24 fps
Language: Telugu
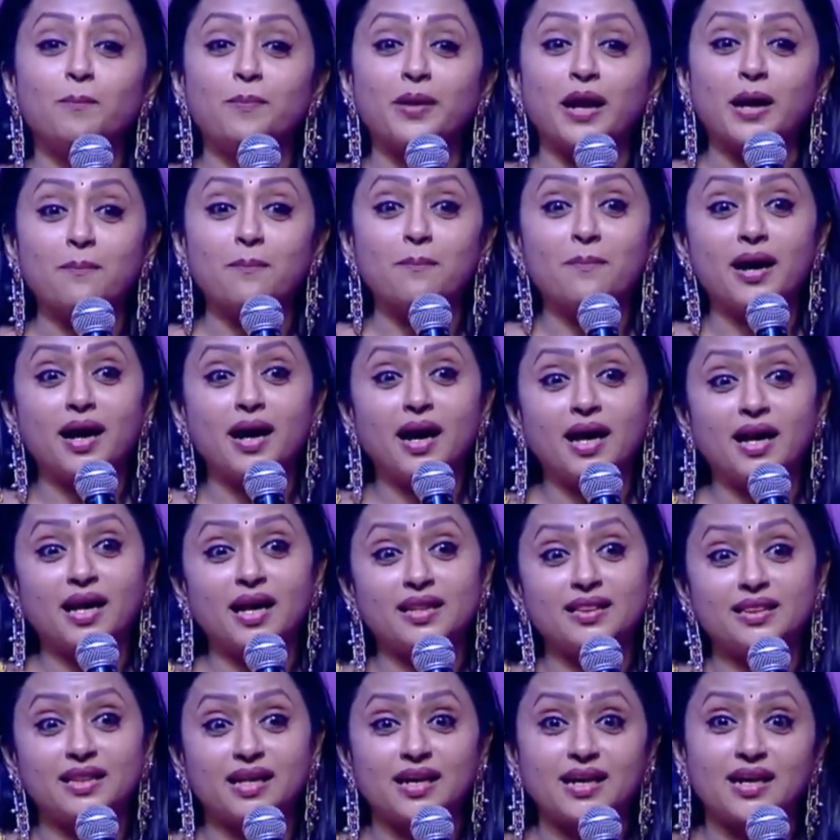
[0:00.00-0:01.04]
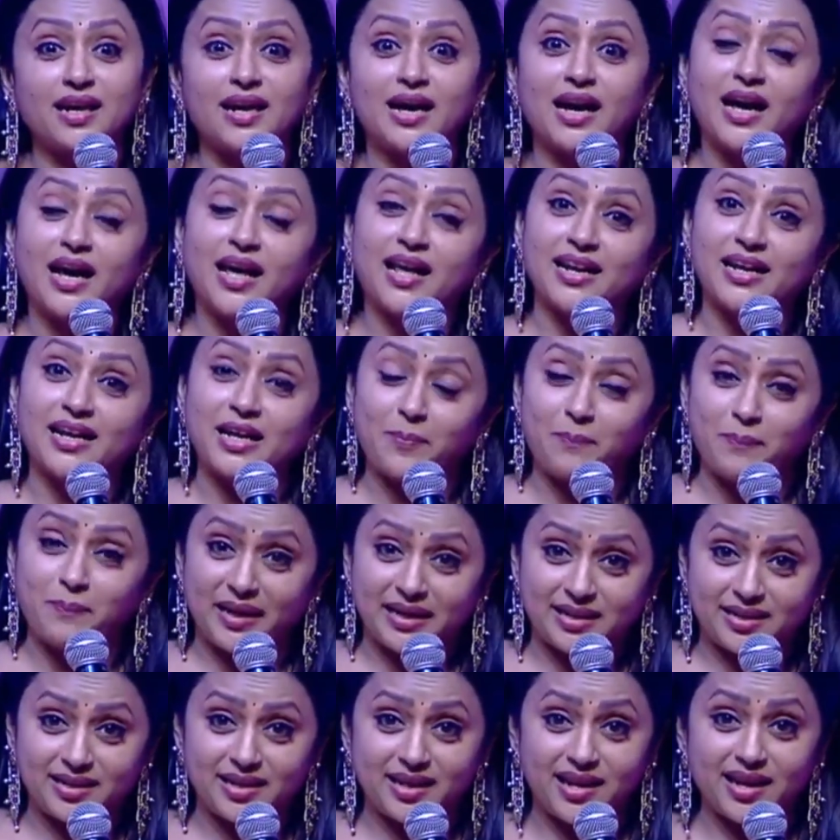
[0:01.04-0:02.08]
బ్రహ్మానందం గారిని
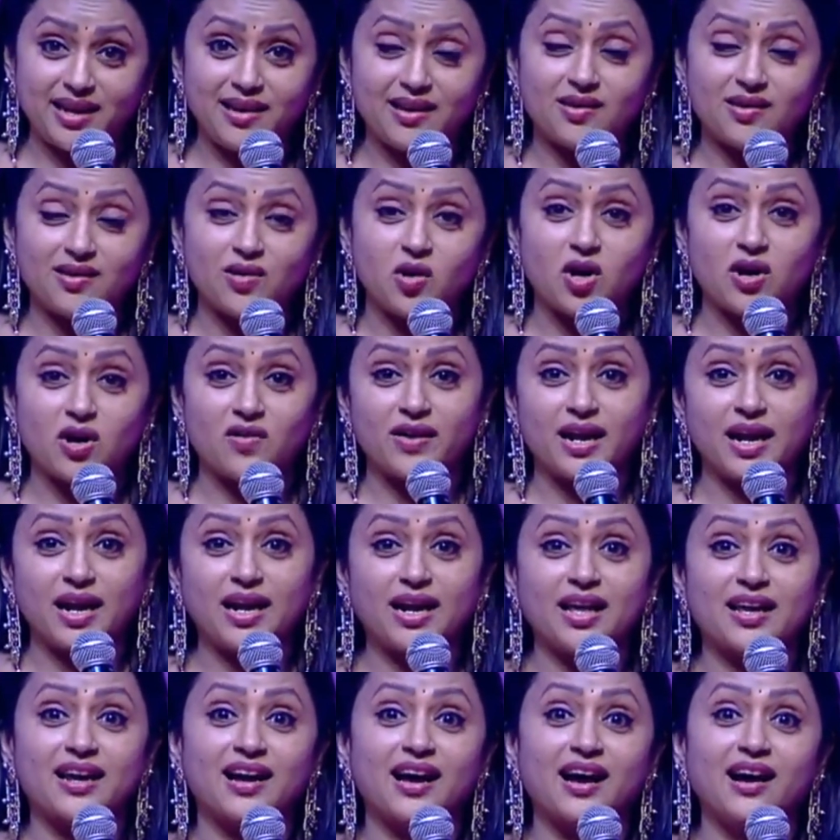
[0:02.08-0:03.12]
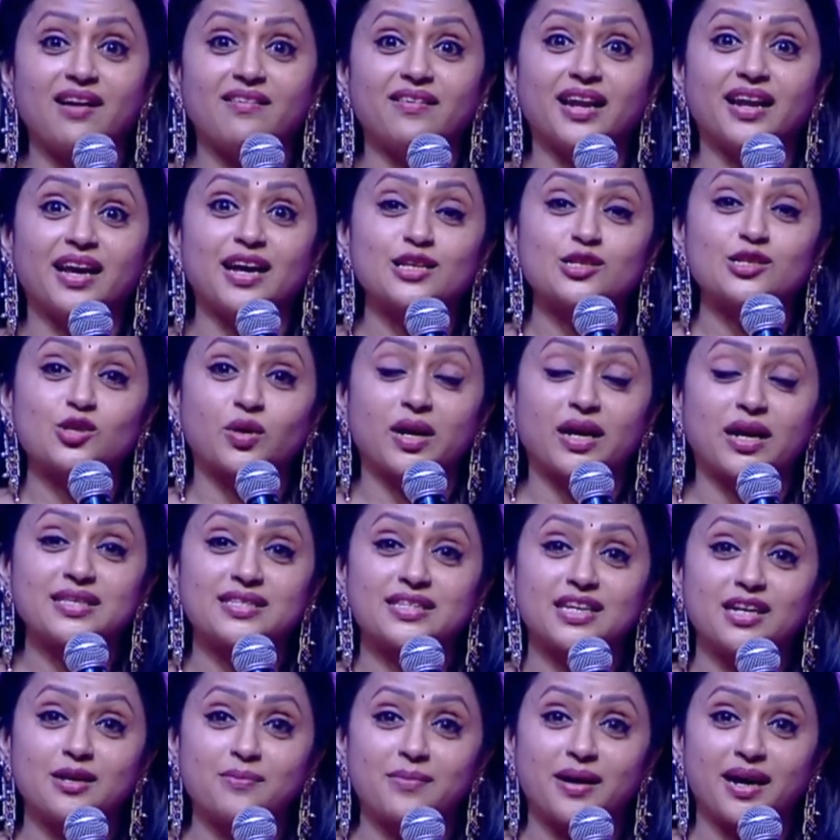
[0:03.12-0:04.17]
పెట్టి ఒకవేళ రావణాసుర
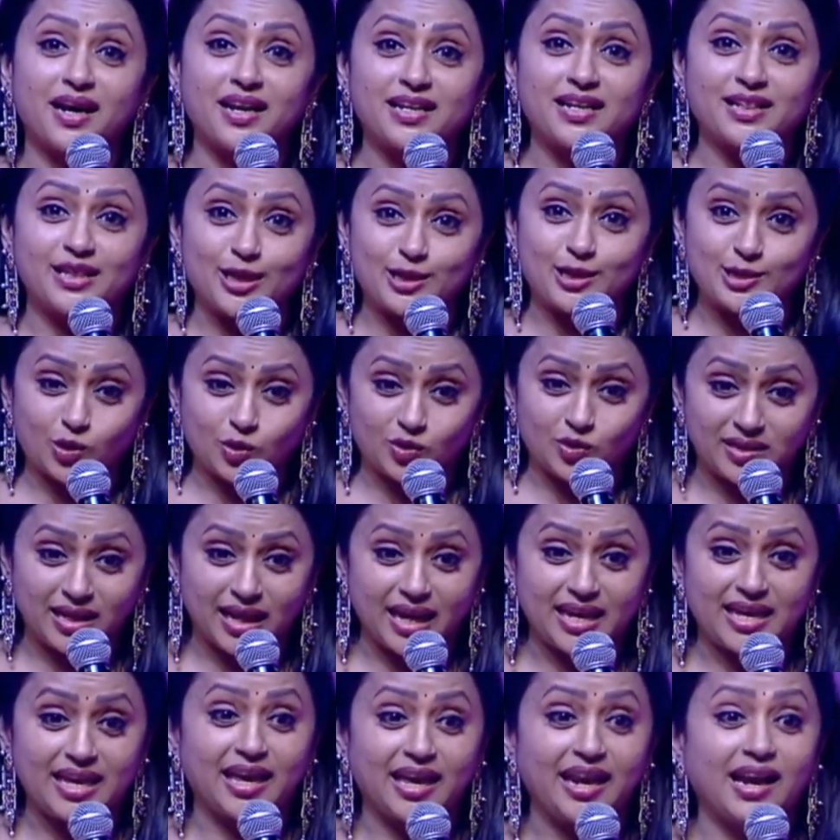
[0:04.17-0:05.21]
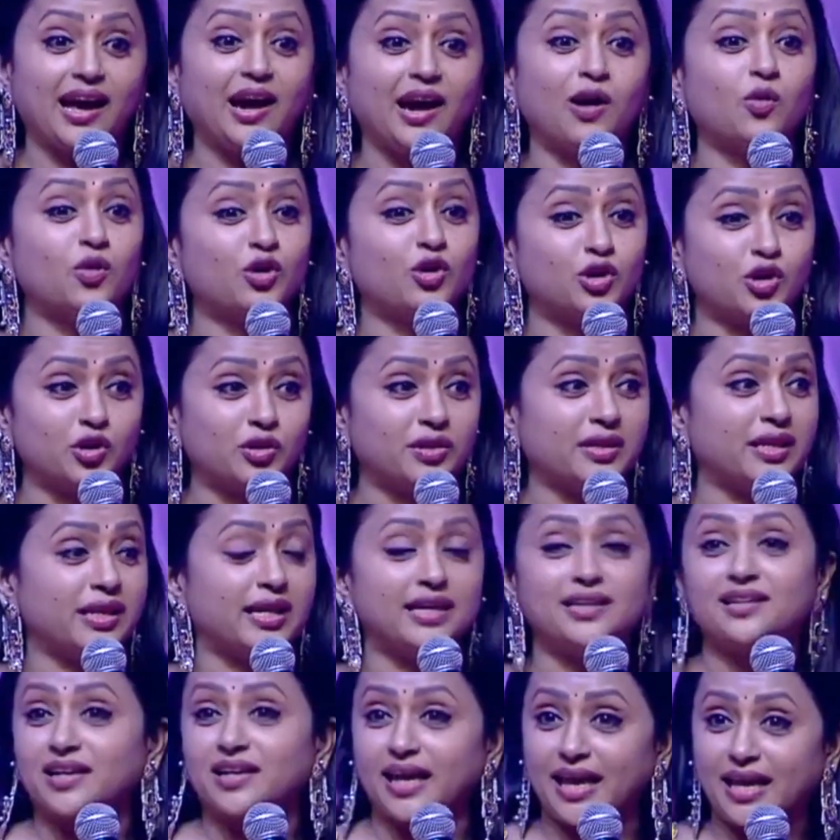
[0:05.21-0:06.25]
సినిమాని తీసుంటే ఎలా ఉంటుంది
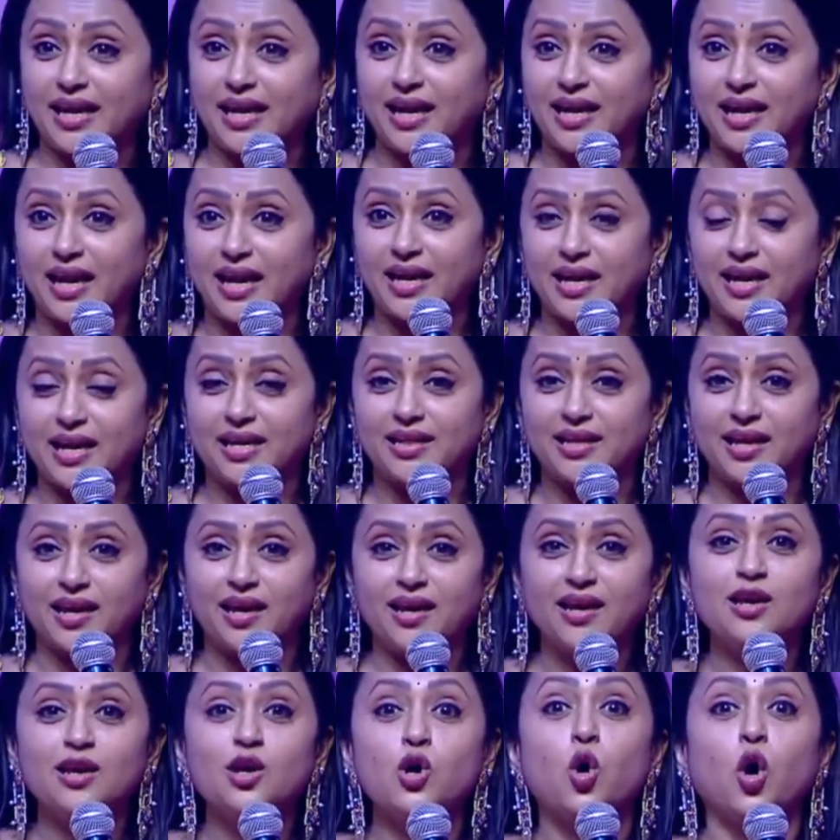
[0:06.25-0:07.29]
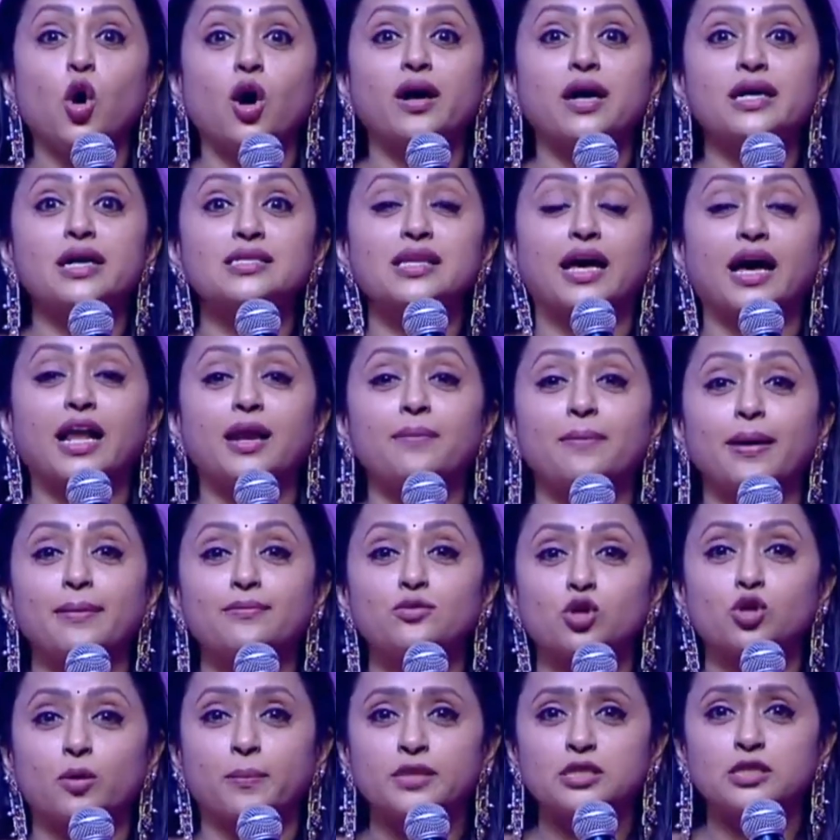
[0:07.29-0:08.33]
ట్రైలర్ అనేది ఒక్కసారి
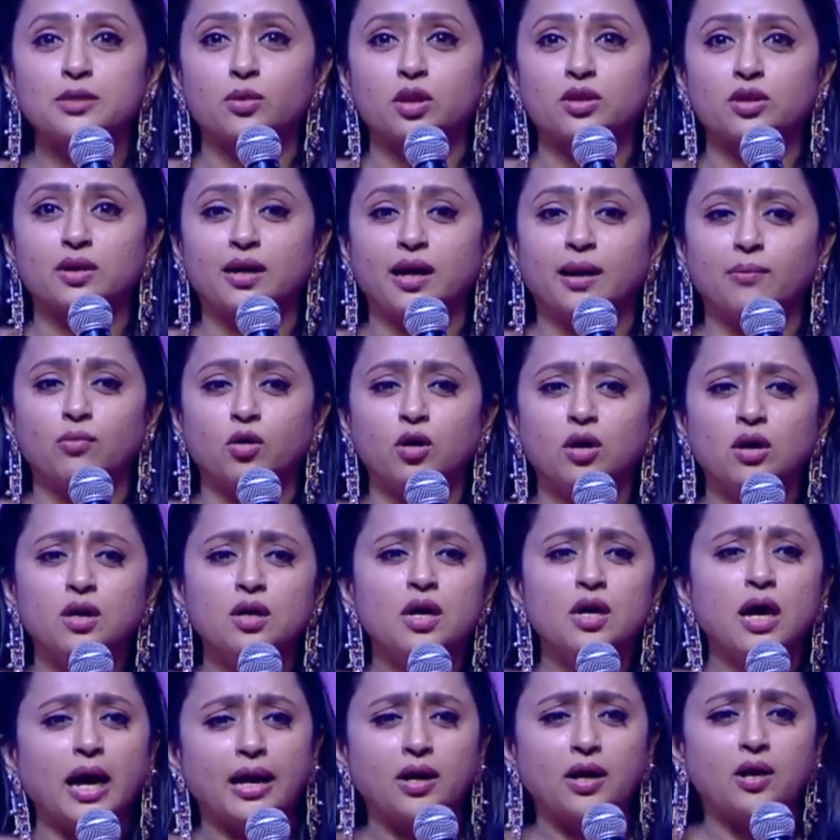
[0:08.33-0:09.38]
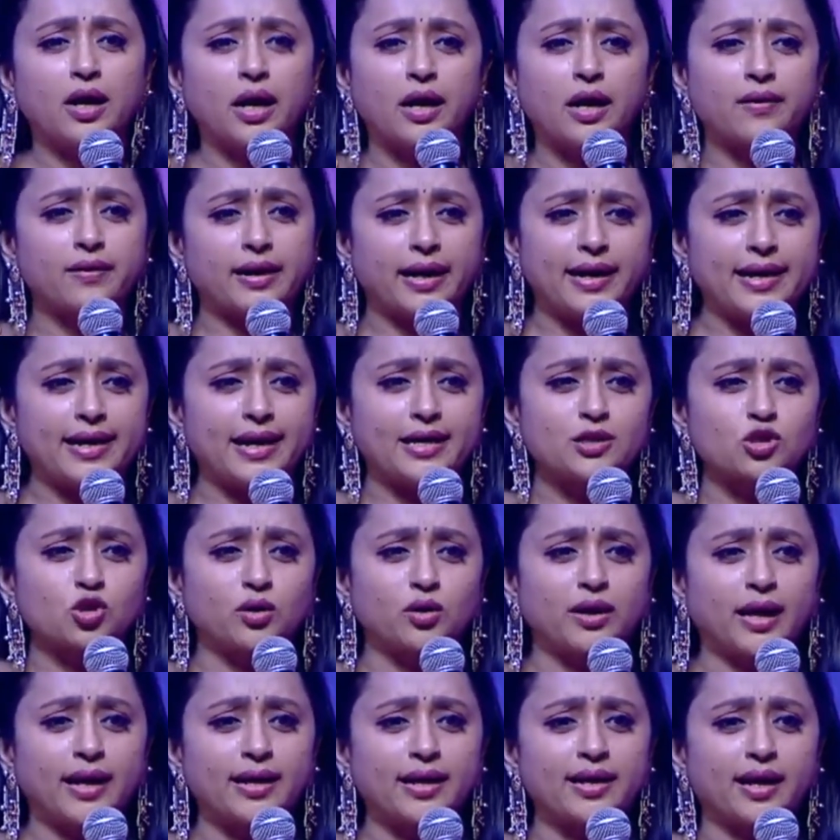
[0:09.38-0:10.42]
మేము చూపించబోతున్నాము హనుగారు రెడీయా
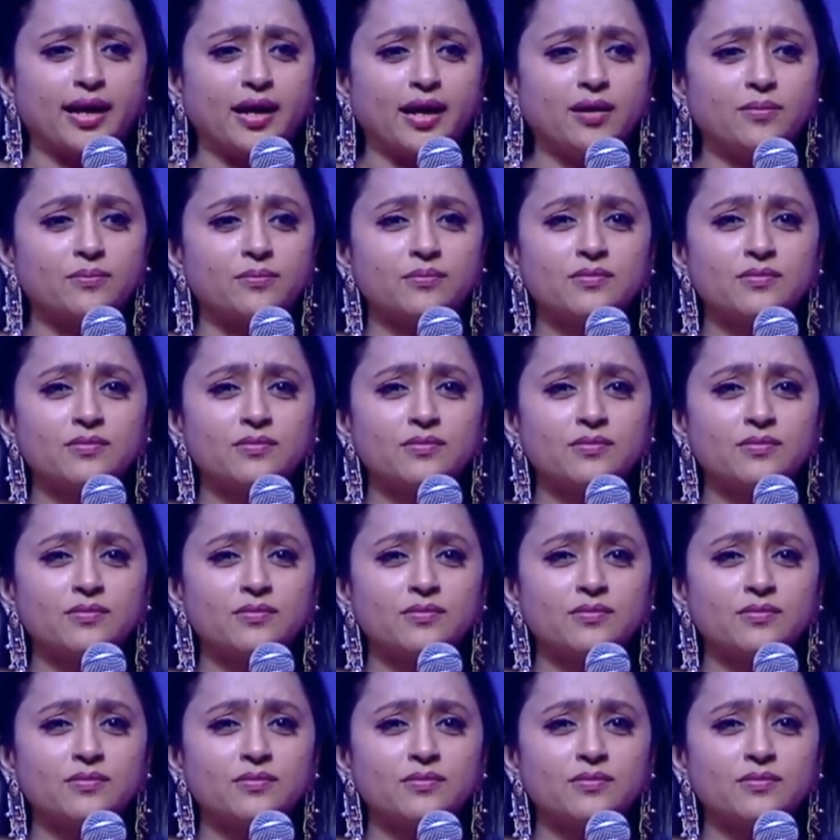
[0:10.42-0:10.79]
చూడడానికి